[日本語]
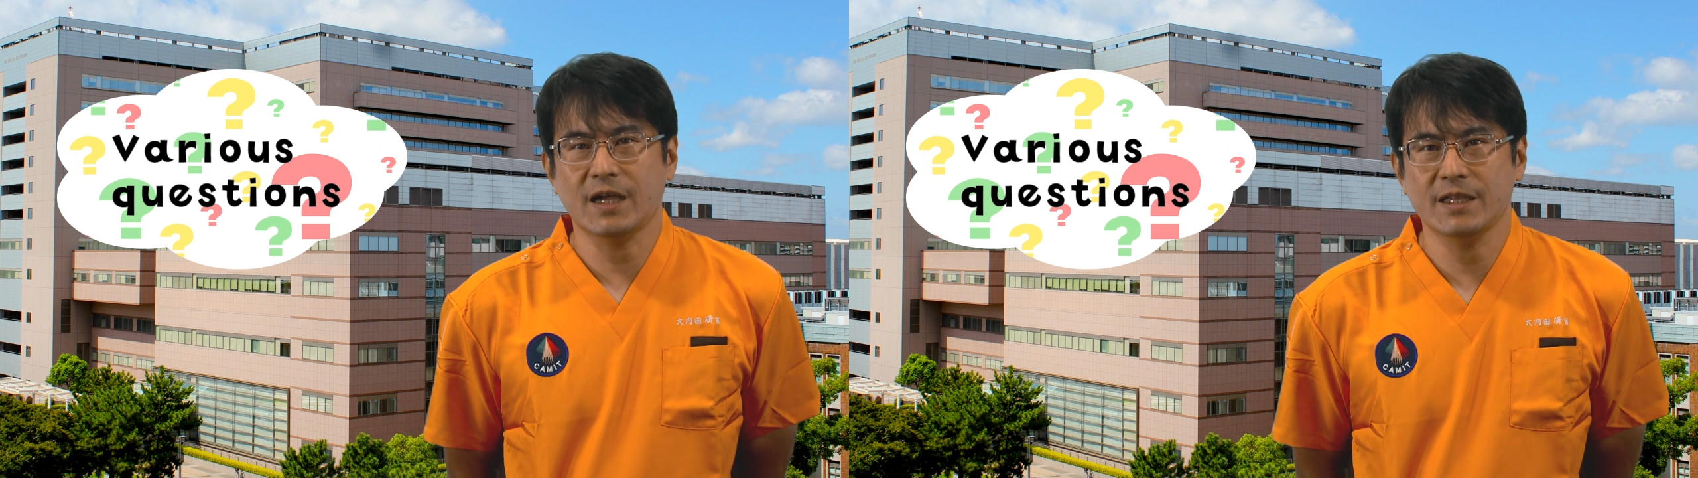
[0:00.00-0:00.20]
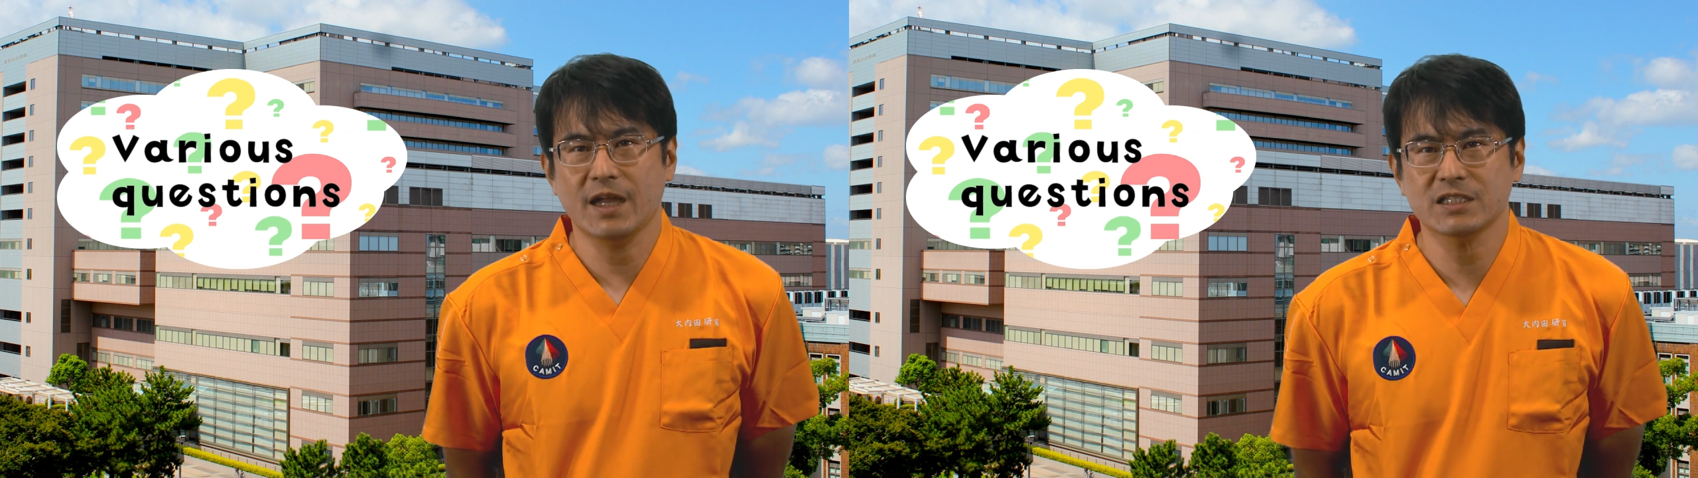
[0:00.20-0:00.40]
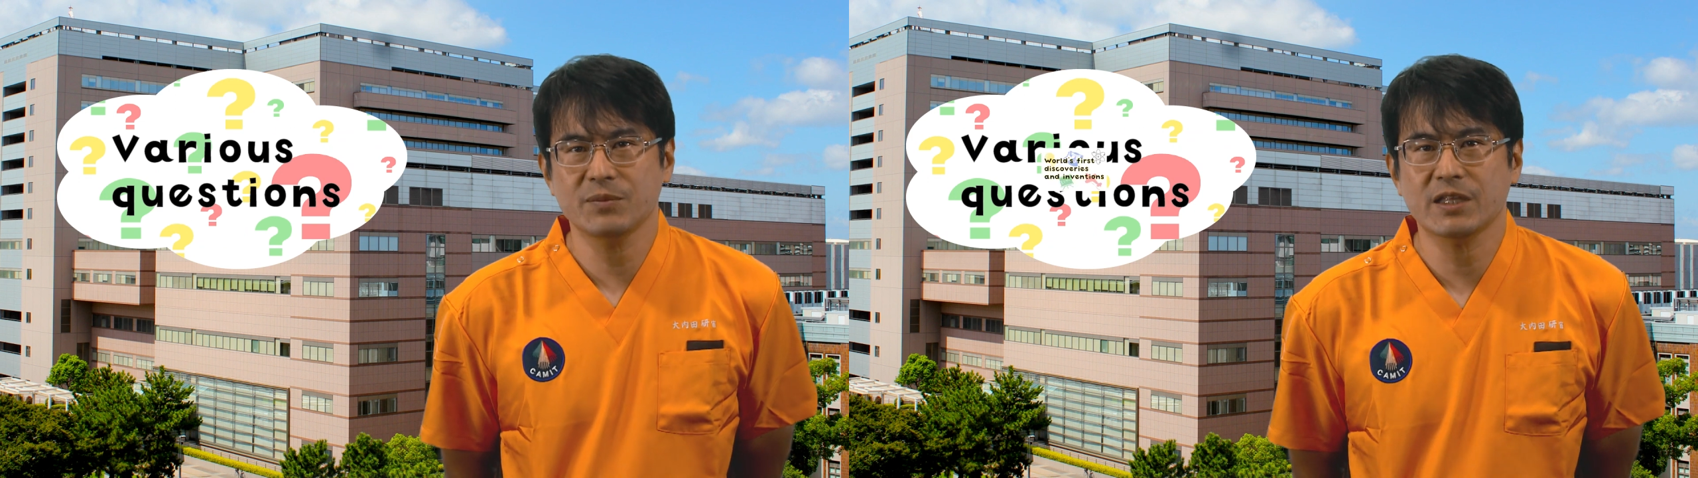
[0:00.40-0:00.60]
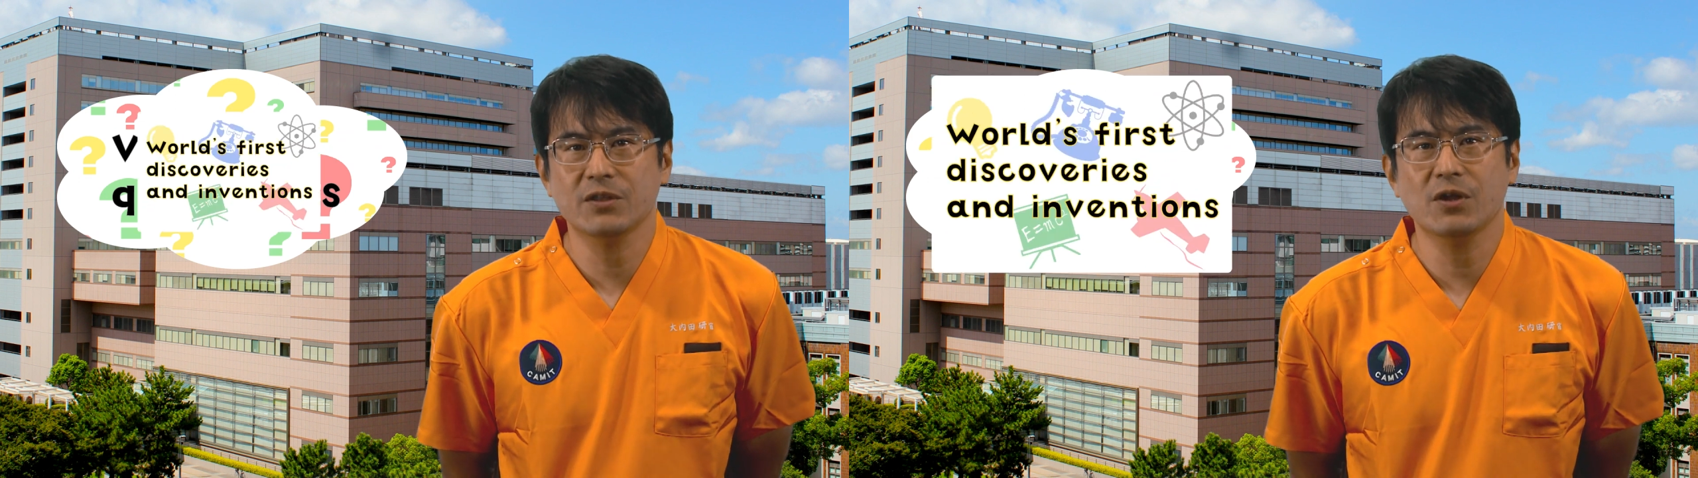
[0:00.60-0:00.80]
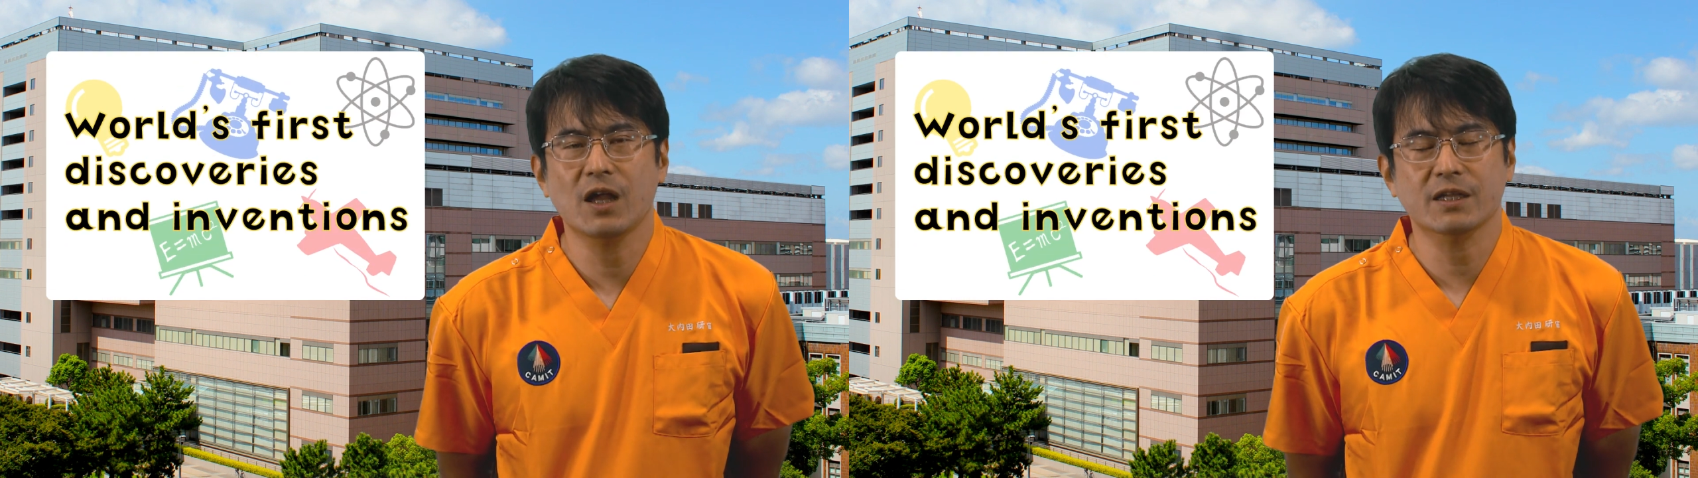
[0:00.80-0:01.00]
界で初め
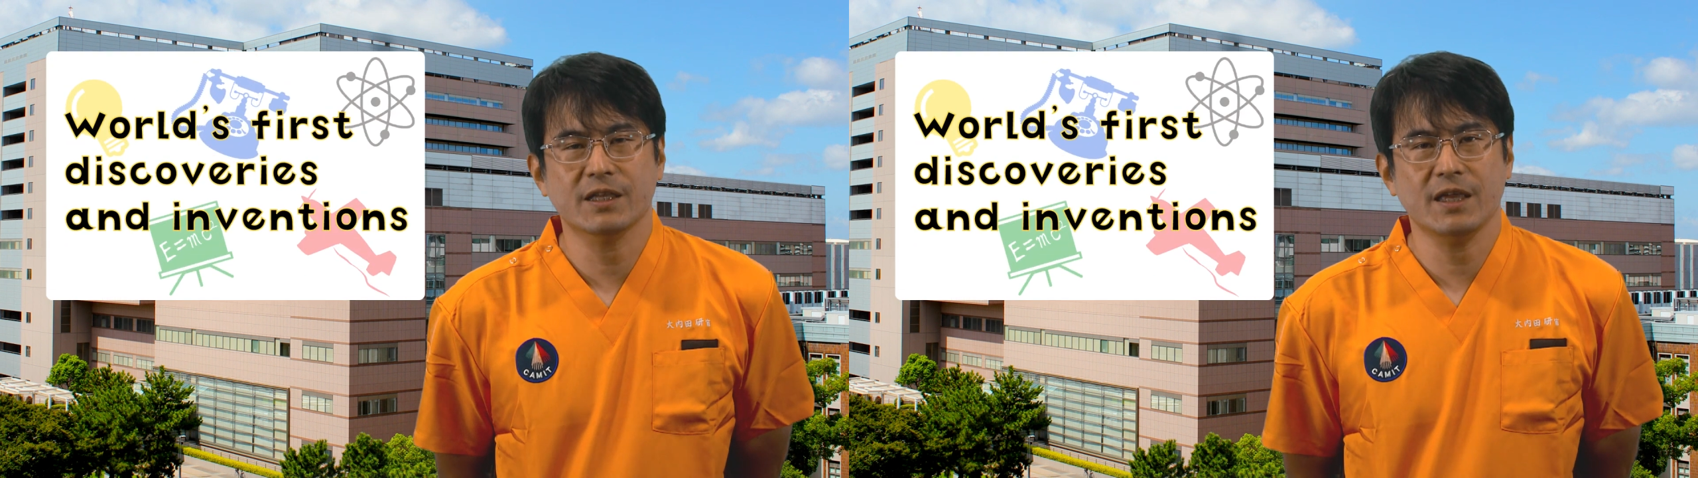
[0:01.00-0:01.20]
ての発